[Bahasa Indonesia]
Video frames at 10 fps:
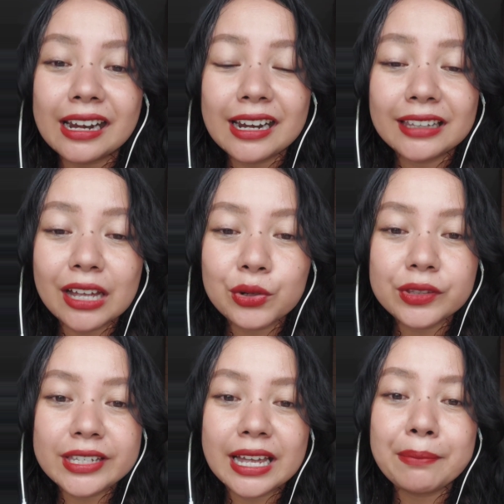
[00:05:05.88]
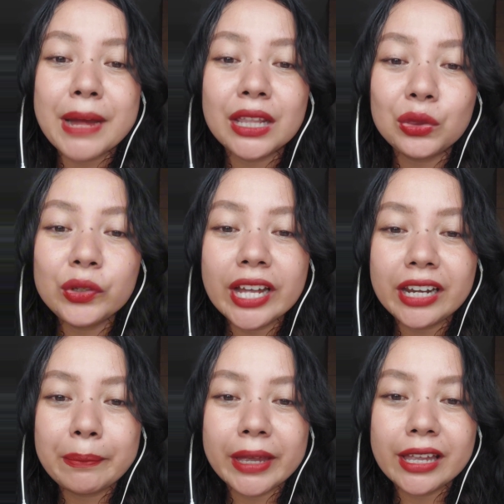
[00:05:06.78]
karena takutnya batu
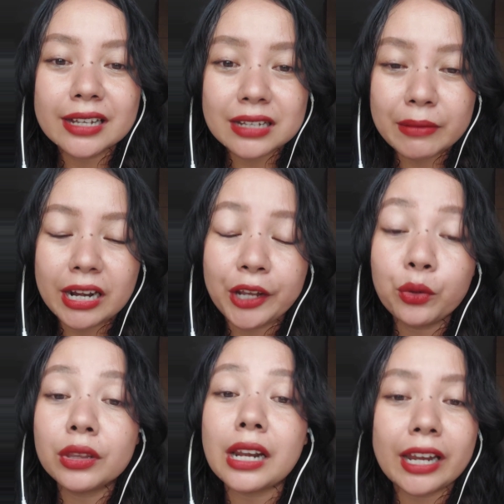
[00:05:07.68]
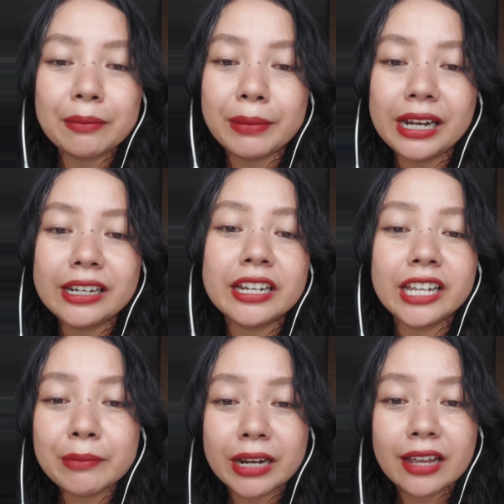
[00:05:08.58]
yang dipegang sama anak itu terlempar dan
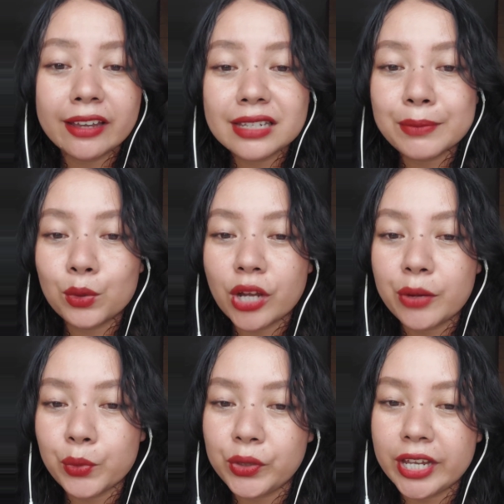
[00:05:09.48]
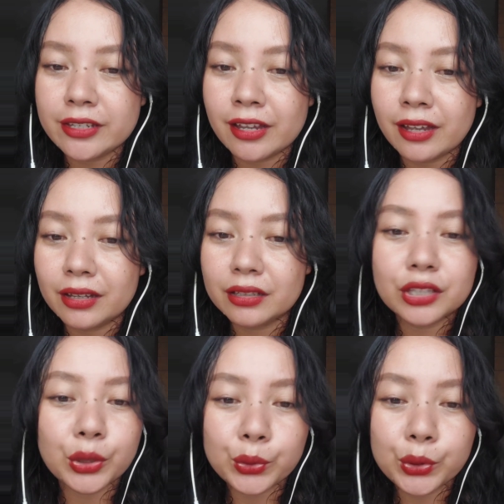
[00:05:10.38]
dia menangis di pelukan budenya
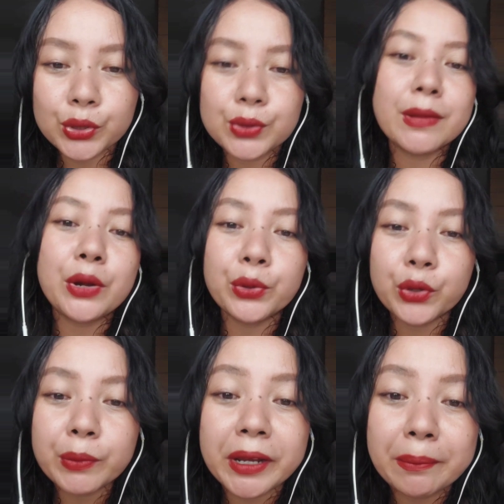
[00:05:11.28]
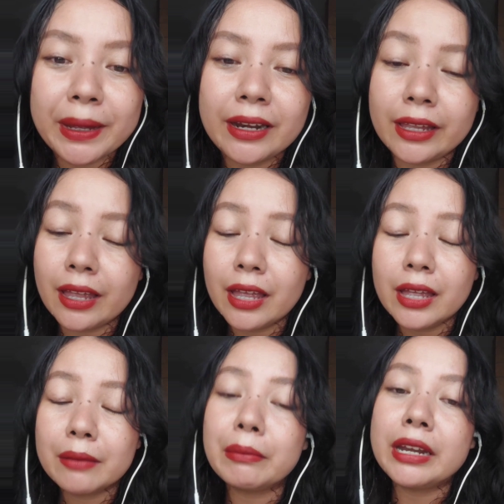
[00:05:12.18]
terus Mbah Dukun menimpali
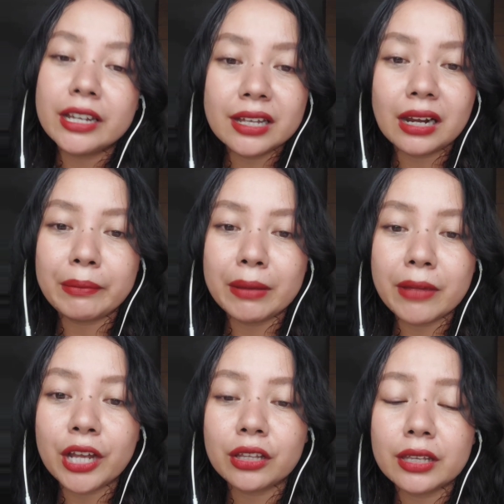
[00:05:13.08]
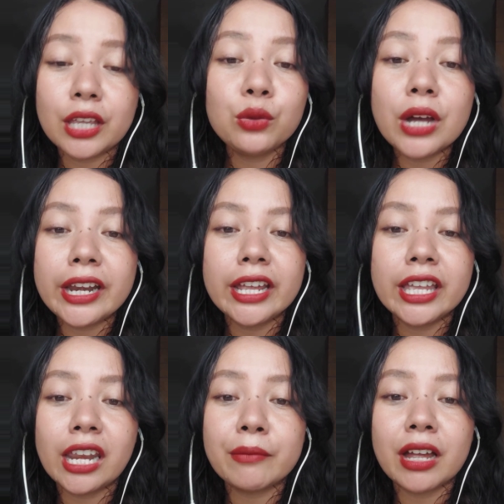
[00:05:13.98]
Benar, memang itu ada yang
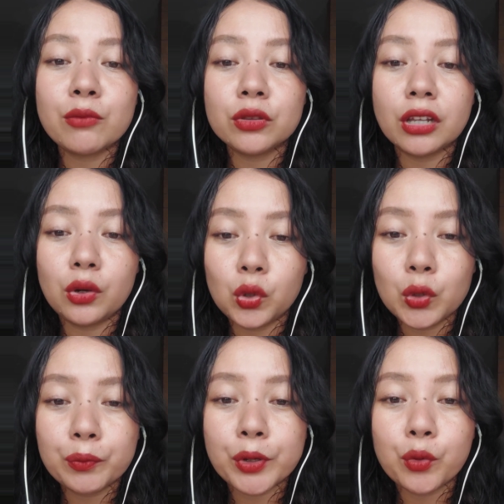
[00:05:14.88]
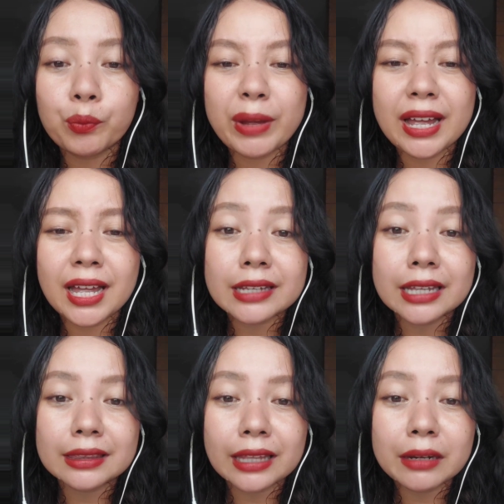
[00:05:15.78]
ngirim kamu teluh berupa
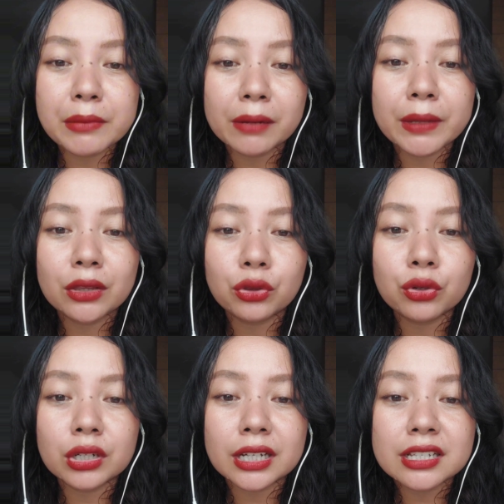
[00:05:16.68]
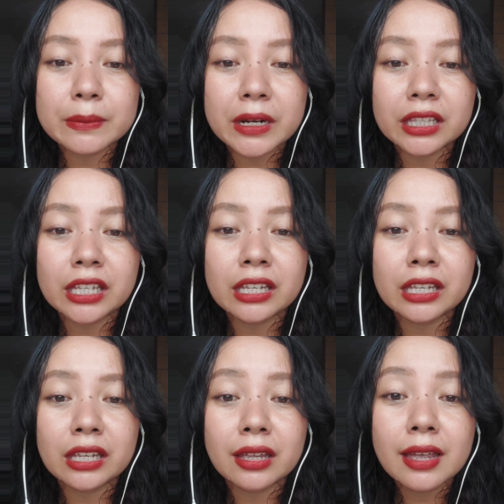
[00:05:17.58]
setan berbentuk e,
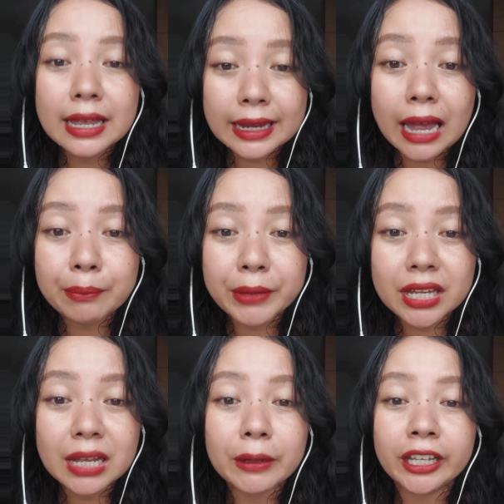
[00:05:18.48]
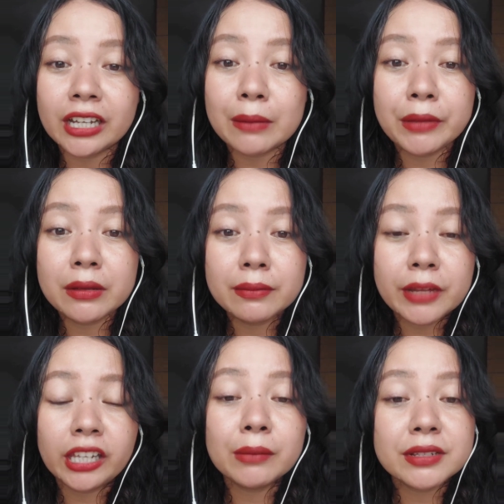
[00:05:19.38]
seperti kambing, kepalanya kambing,
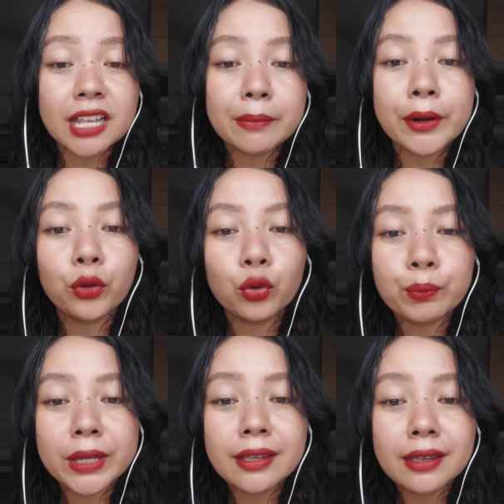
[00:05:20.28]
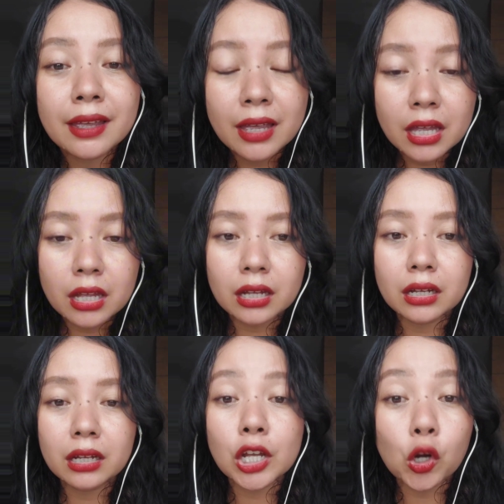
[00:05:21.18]
badannya besar menutupi e,
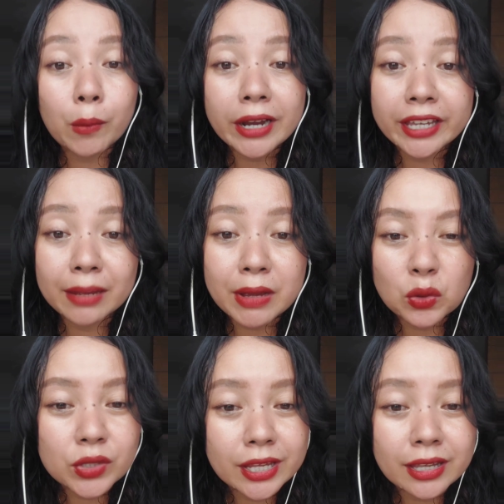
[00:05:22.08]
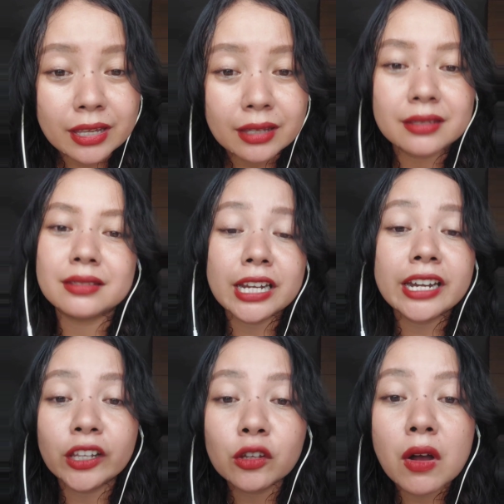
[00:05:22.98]
gerobaknya Mbak Susi.
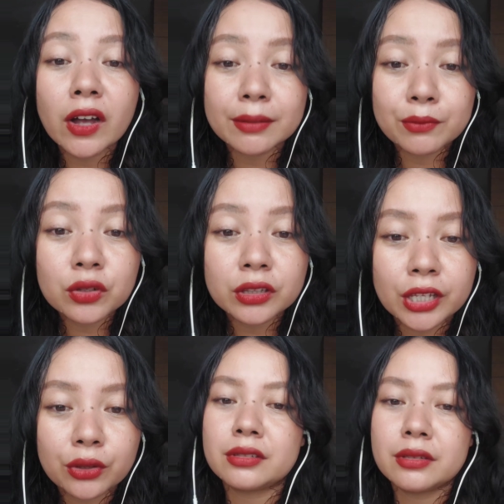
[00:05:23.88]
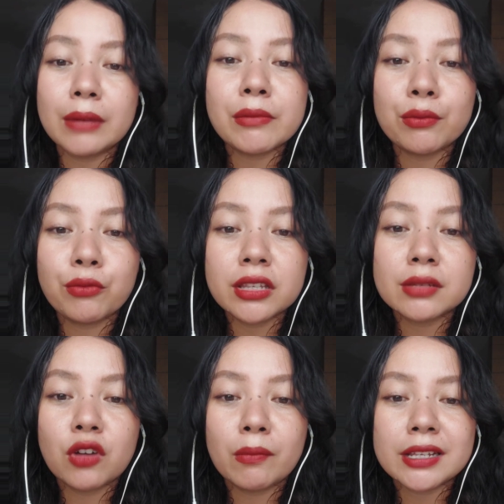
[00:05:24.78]
Dan dia tuh bawa semut gitu, yang membuat
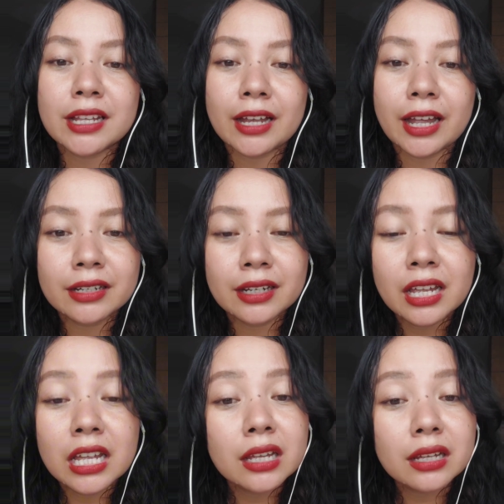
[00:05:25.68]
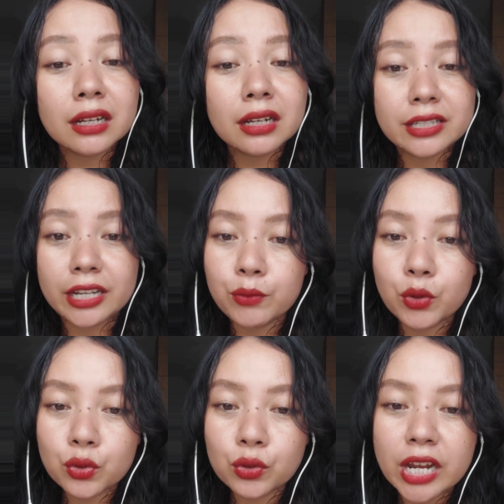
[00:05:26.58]
semua masakan e, jadi
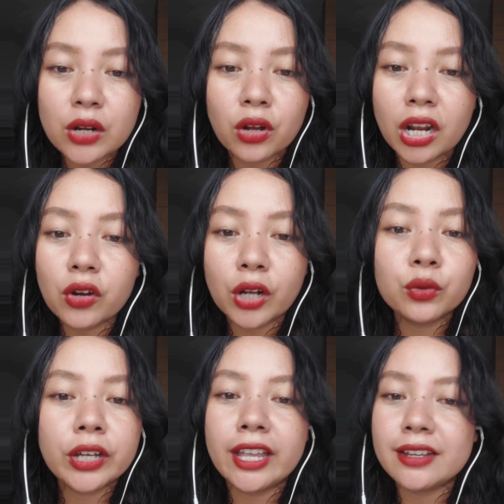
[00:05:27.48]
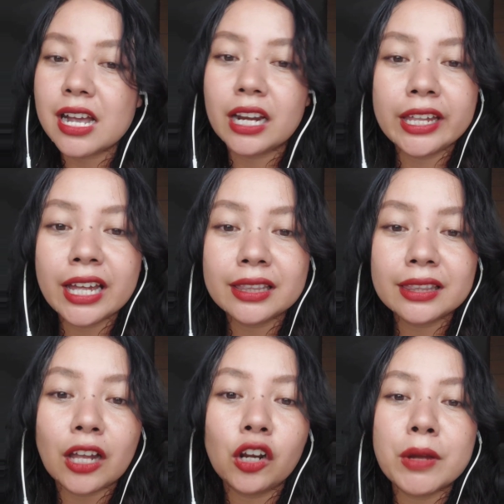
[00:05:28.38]
busuk dan orang-orang tuh kayak nggak ngelihat
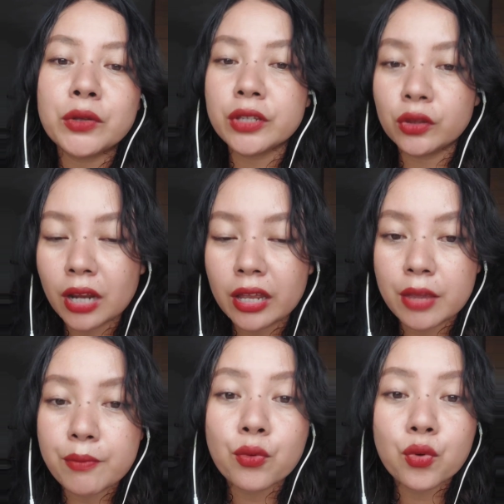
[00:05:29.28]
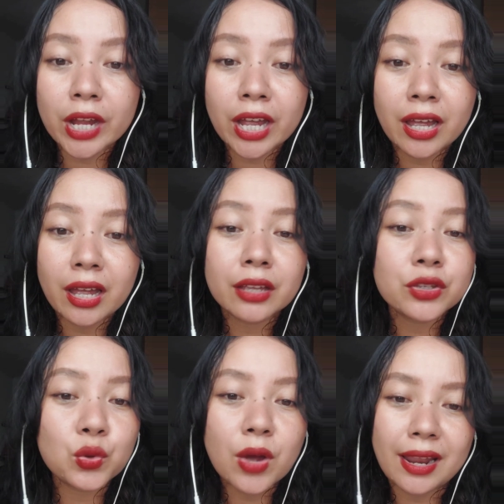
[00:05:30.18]
kalau Mbak Susi tuh lagi buka
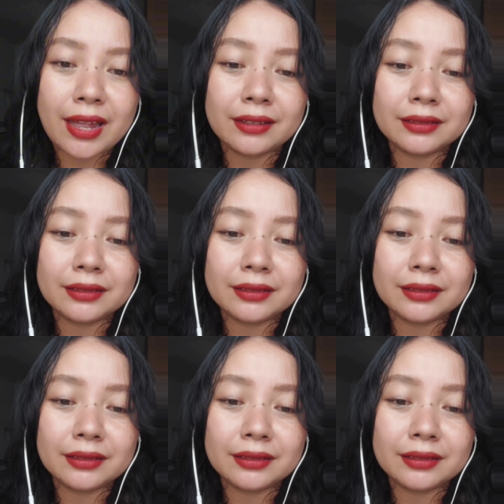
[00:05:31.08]
jualan.